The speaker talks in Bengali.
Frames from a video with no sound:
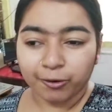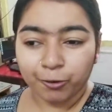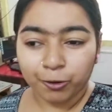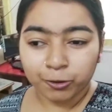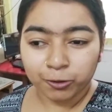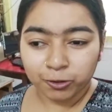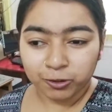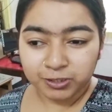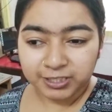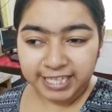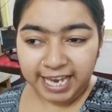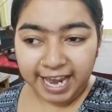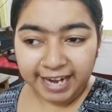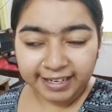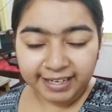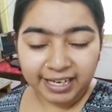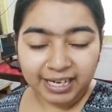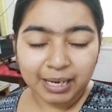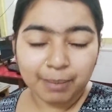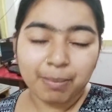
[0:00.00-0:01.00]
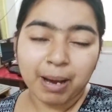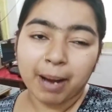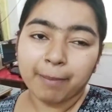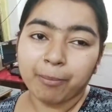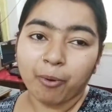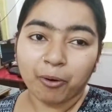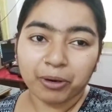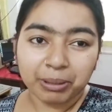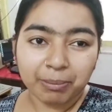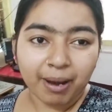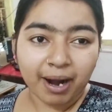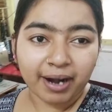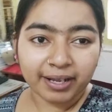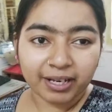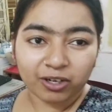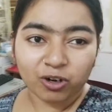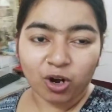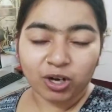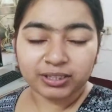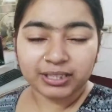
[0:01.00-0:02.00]
কোনো চ্যানেল বা
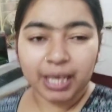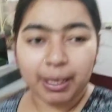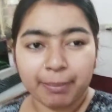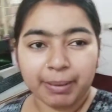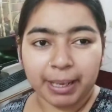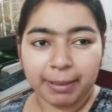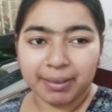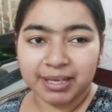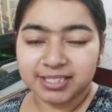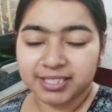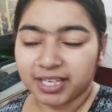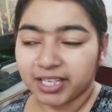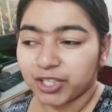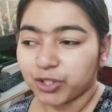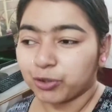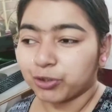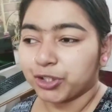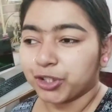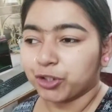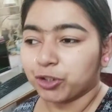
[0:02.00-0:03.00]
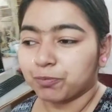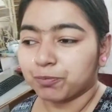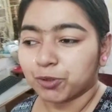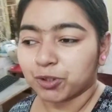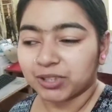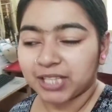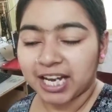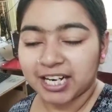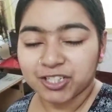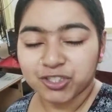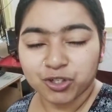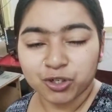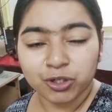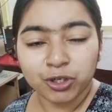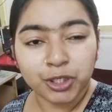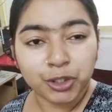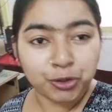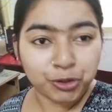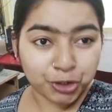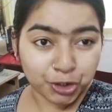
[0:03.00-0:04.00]
পরিবারের কথা ভেবেছে ইউটিউব তো তার
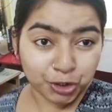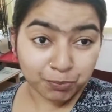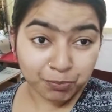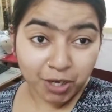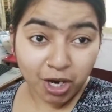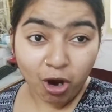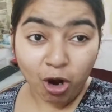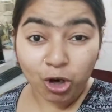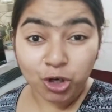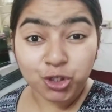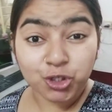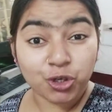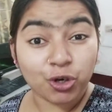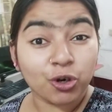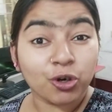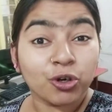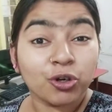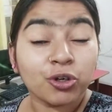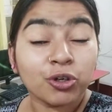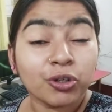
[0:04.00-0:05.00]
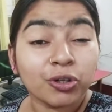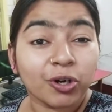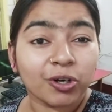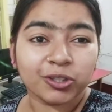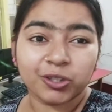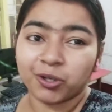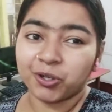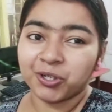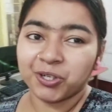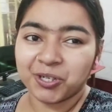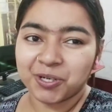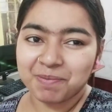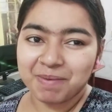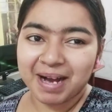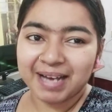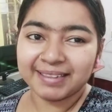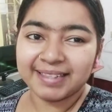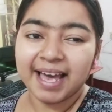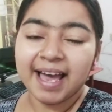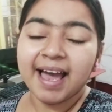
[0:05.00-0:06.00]
জন্য ইউটিউবকে অসংখ্য
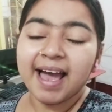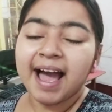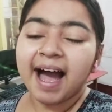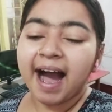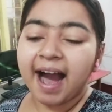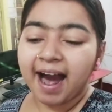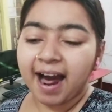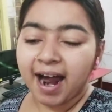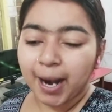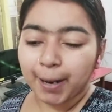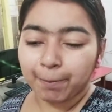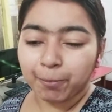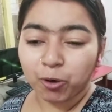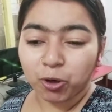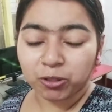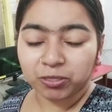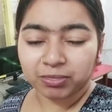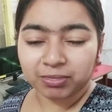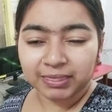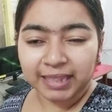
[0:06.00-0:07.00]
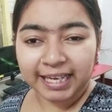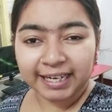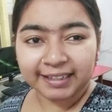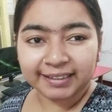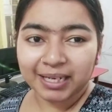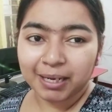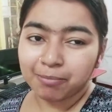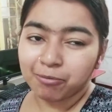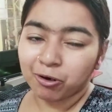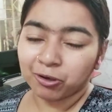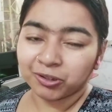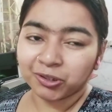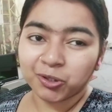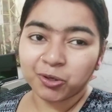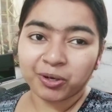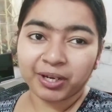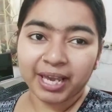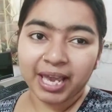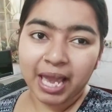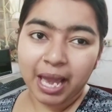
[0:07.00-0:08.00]
ধন্যবাদ আর প্রত্যেক
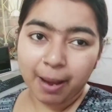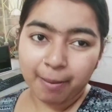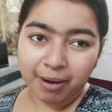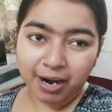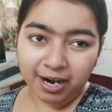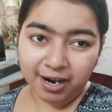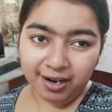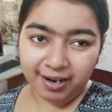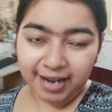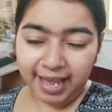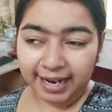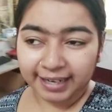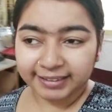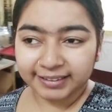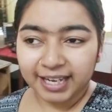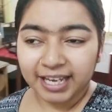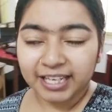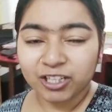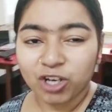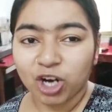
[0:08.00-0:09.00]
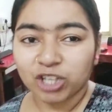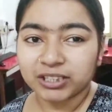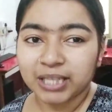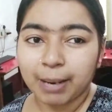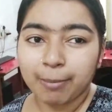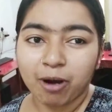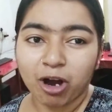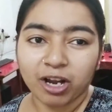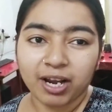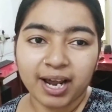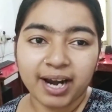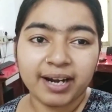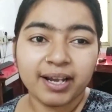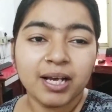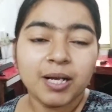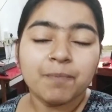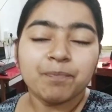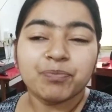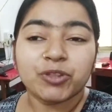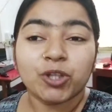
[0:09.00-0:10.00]
বন্ধুকে আমার একটাই কথা বলার
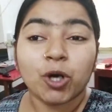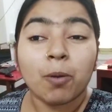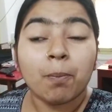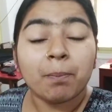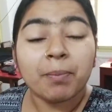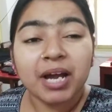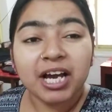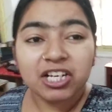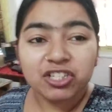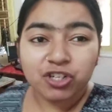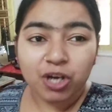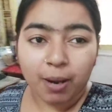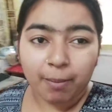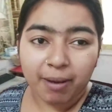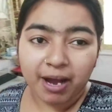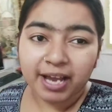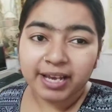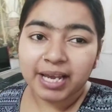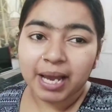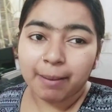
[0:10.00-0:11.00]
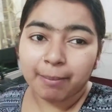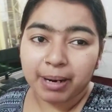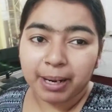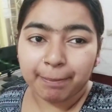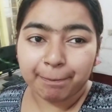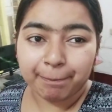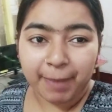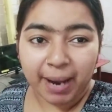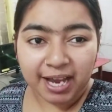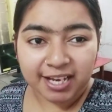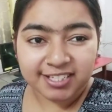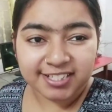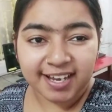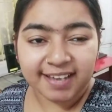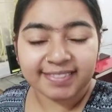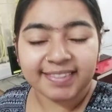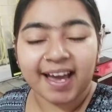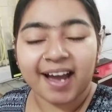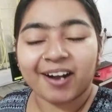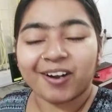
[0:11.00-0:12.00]
তোমরা সবাই আমার
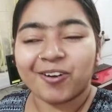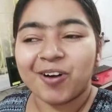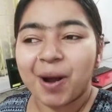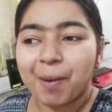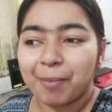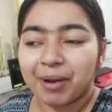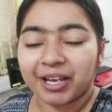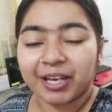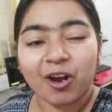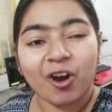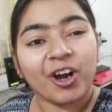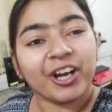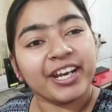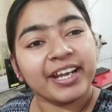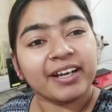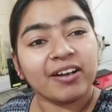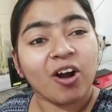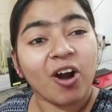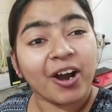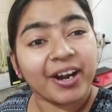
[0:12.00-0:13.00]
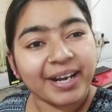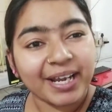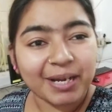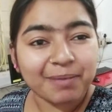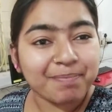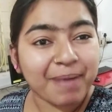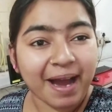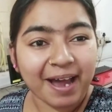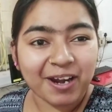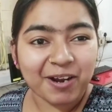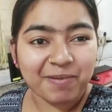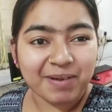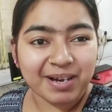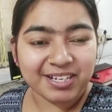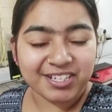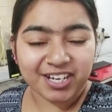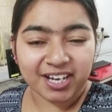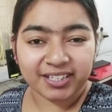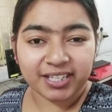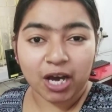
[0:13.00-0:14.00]
পাশে থাকো আমাকে অনেক অনেক
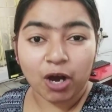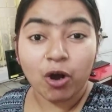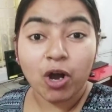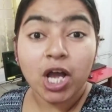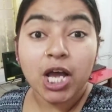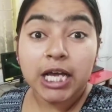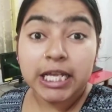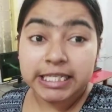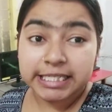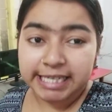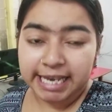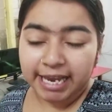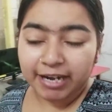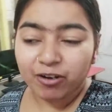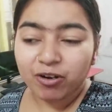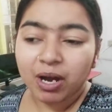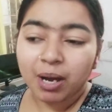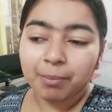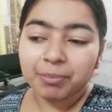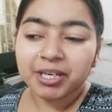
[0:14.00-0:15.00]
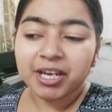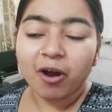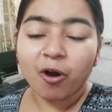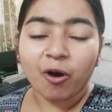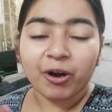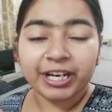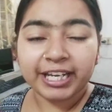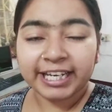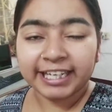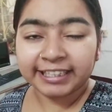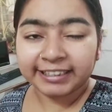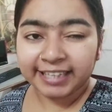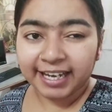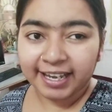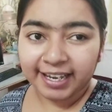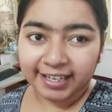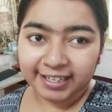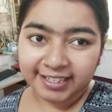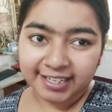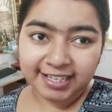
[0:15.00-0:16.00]
ভালোবাসা দাও যেন আমি অনেকটা
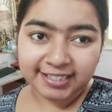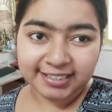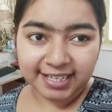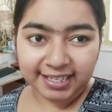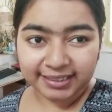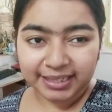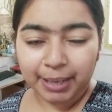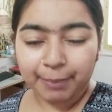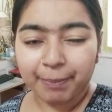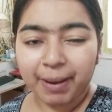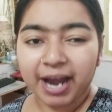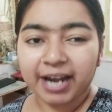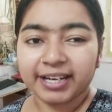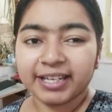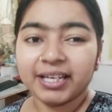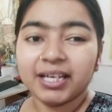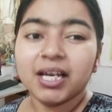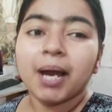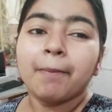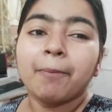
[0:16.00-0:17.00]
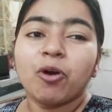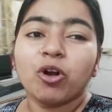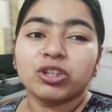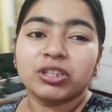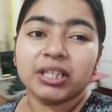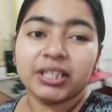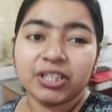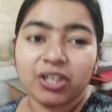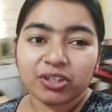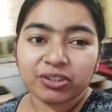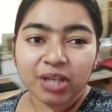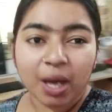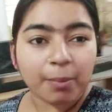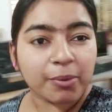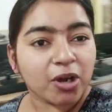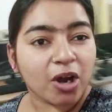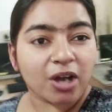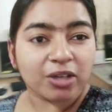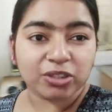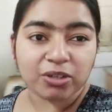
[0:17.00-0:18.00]
এগিয়ে যেতে পারি প্রতিনিয়ত
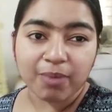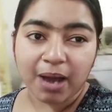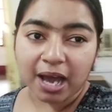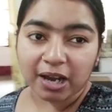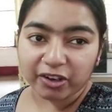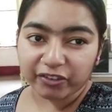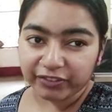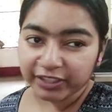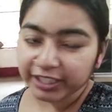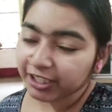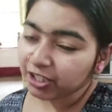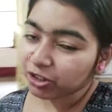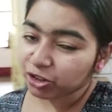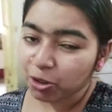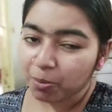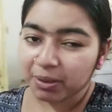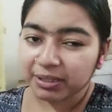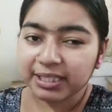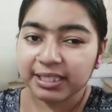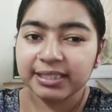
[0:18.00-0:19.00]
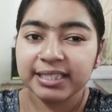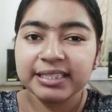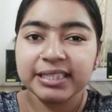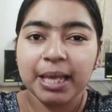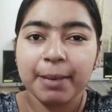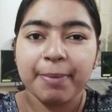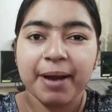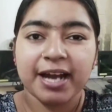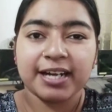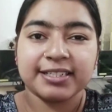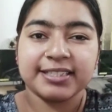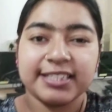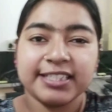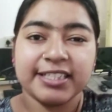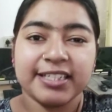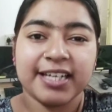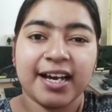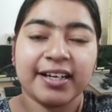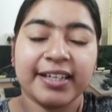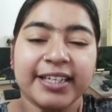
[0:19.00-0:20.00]
আমি হয়তো ভালো ভিডিও তোমাদের দিতে
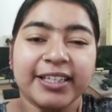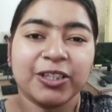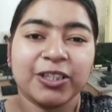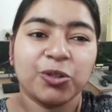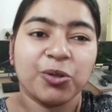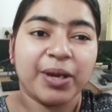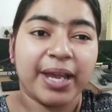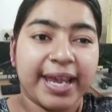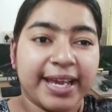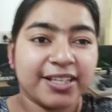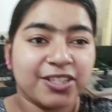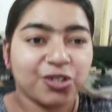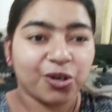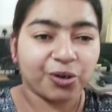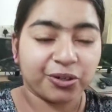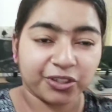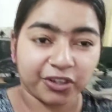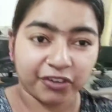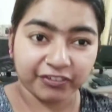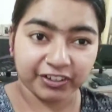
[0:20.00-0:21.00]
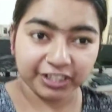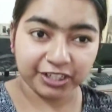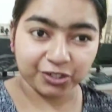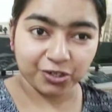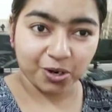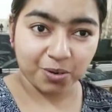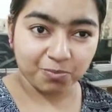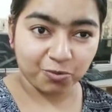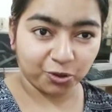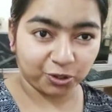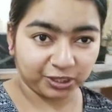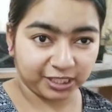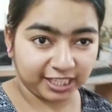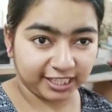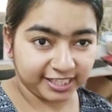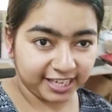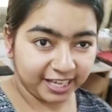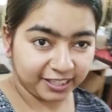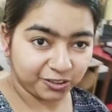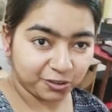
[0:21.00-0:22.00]
পারছি না কিন্তু এই ছোট ভিডিওর মধ্যে
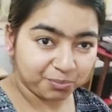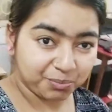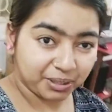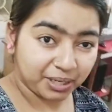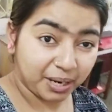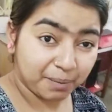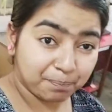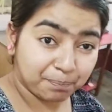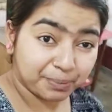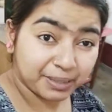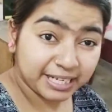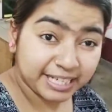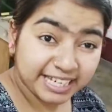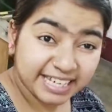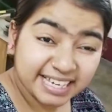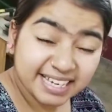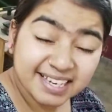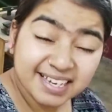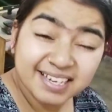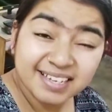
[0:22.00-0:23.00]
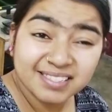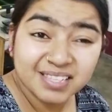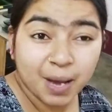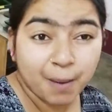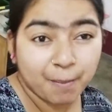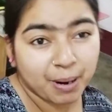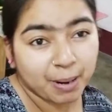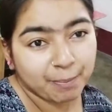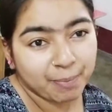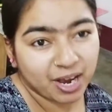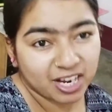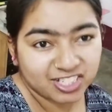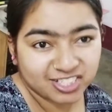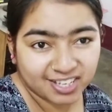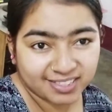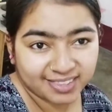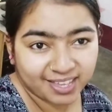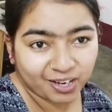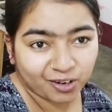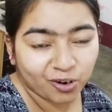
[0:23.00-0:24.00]
দিয়েই তুমিরা প্লিজ আমার
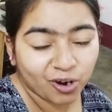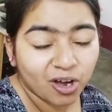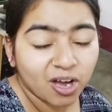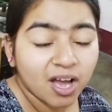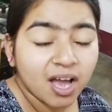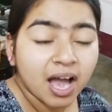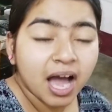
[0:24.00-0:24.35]
পাশে থেকো